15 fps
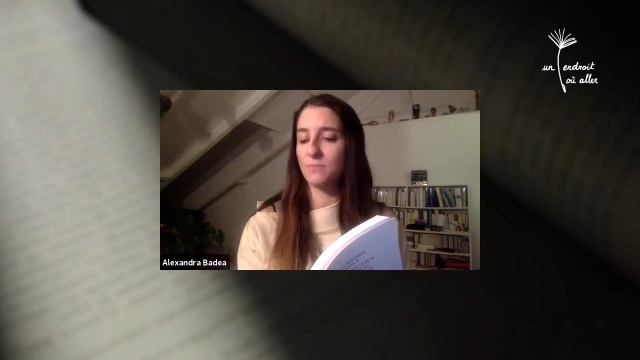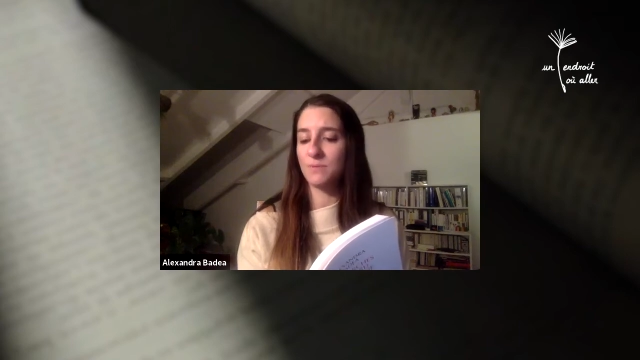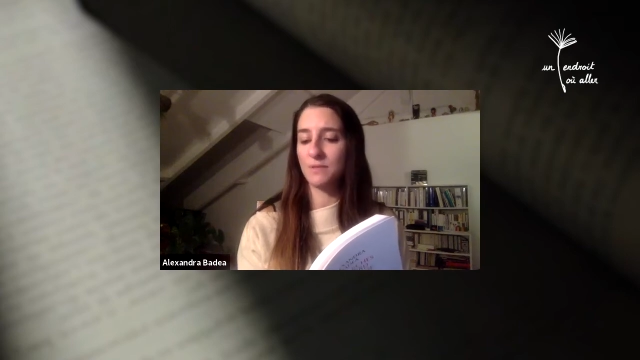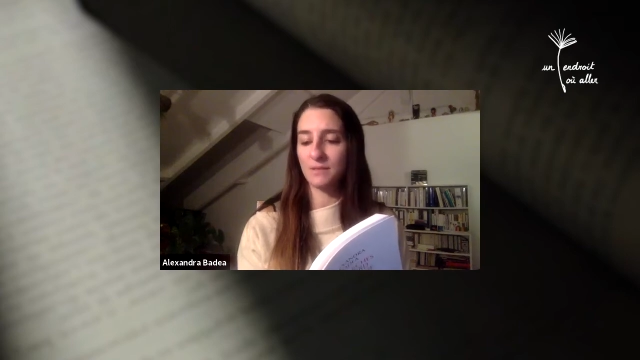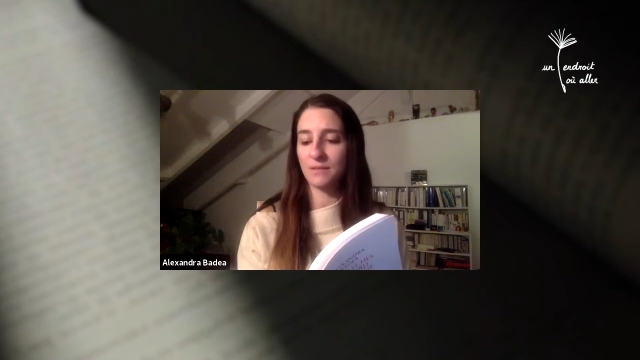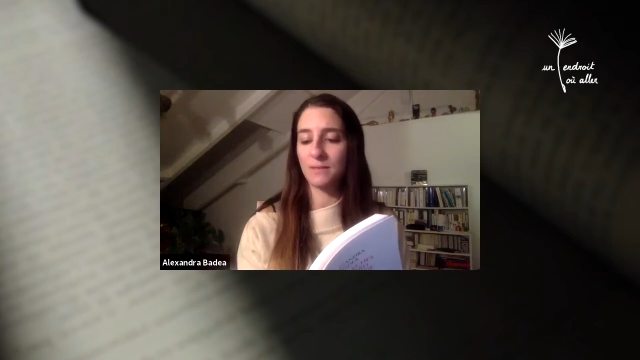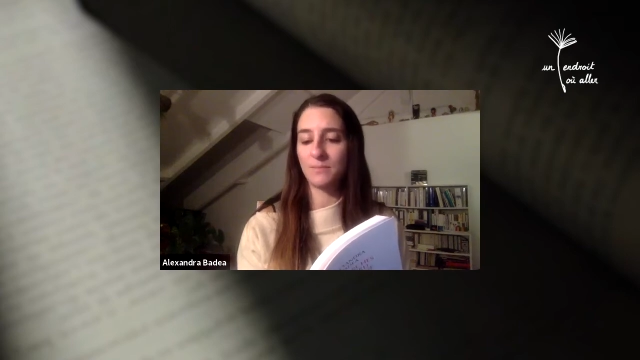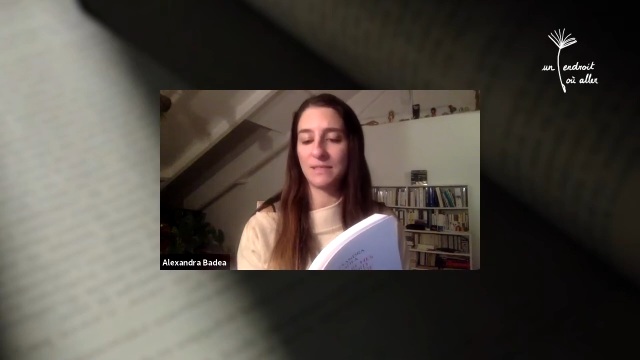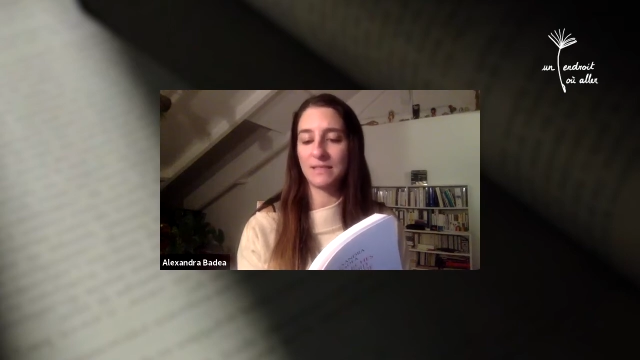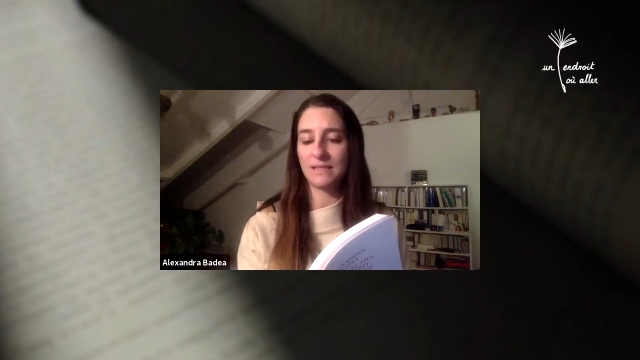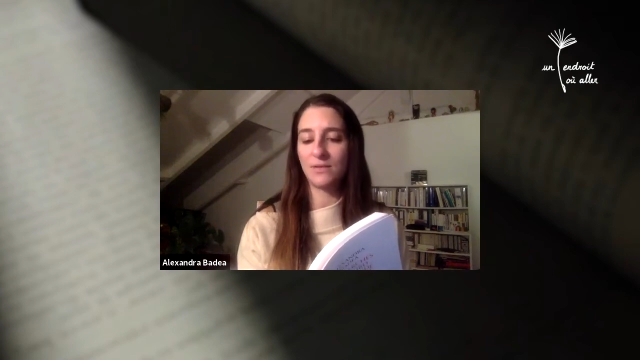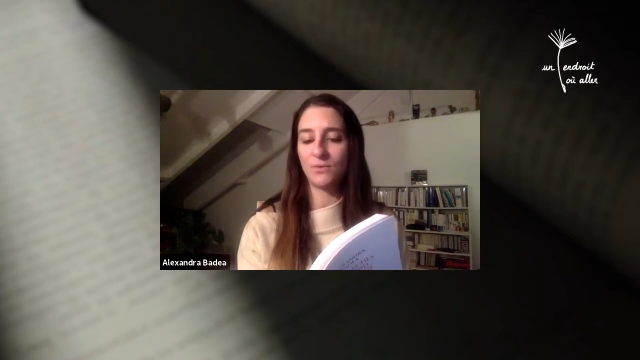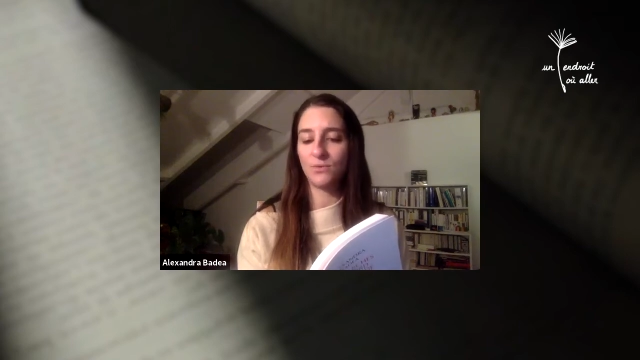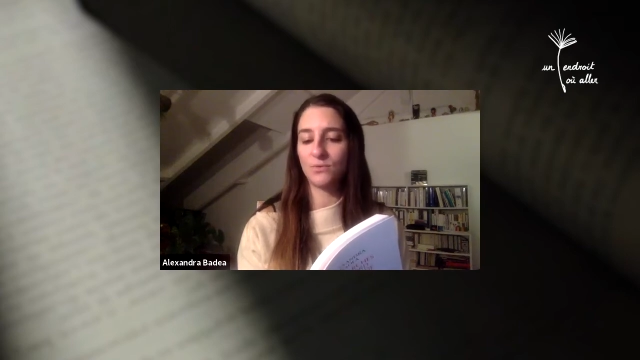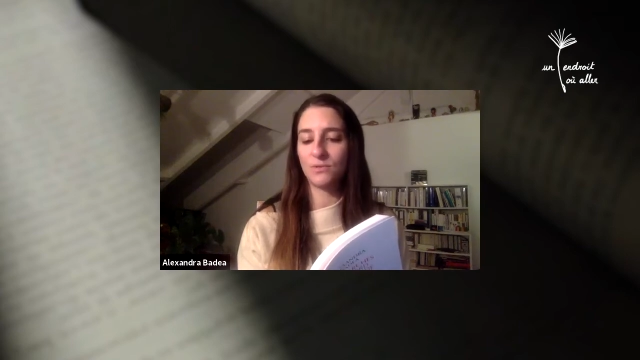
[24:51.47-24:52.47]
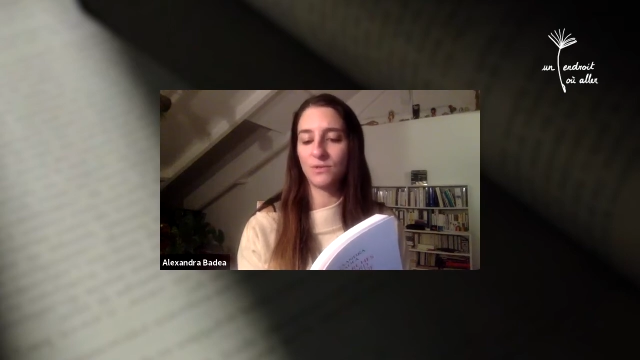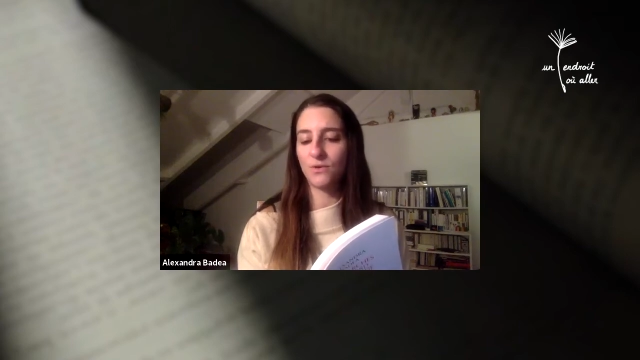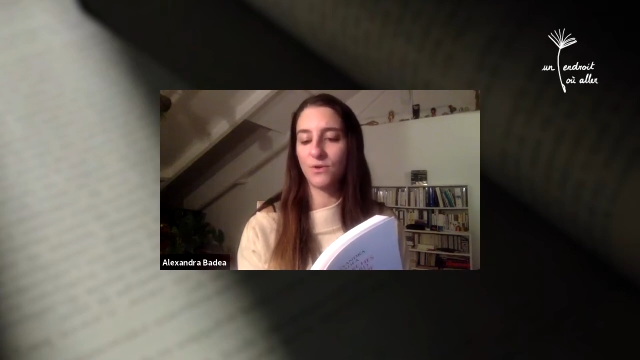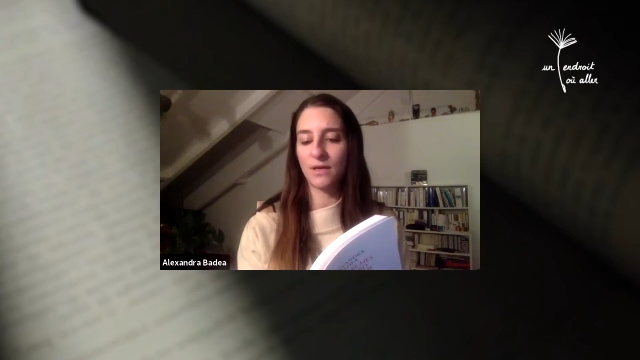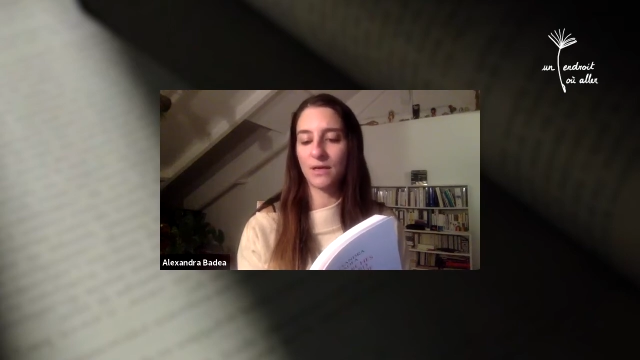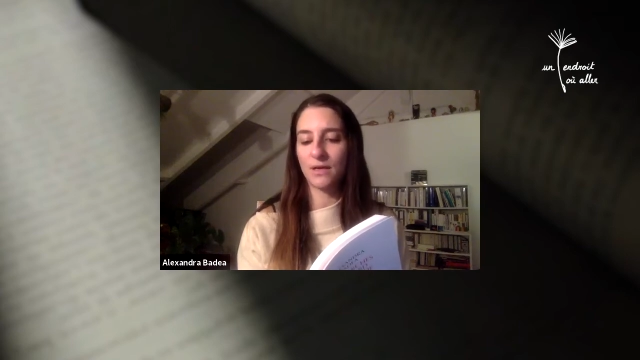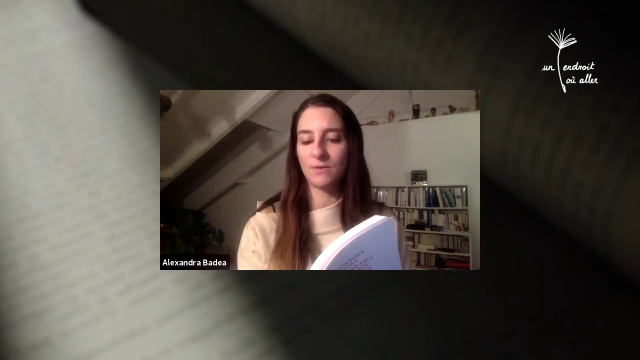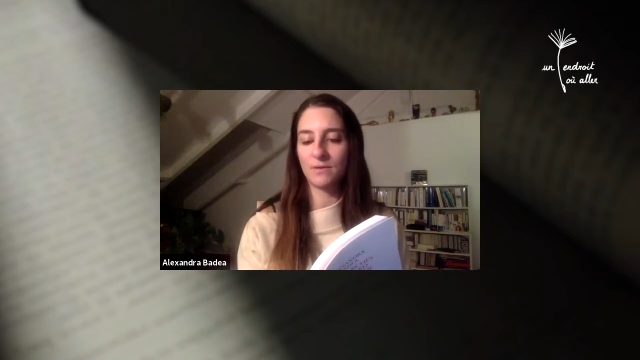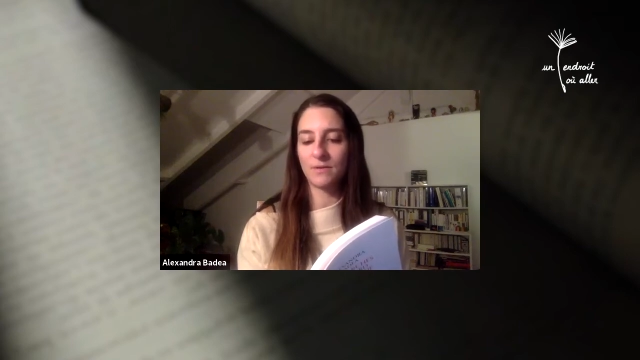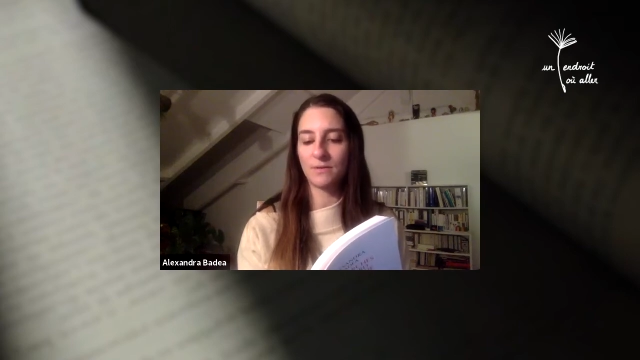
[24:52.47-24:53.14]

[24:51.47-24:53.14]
bien appliqué le théorème.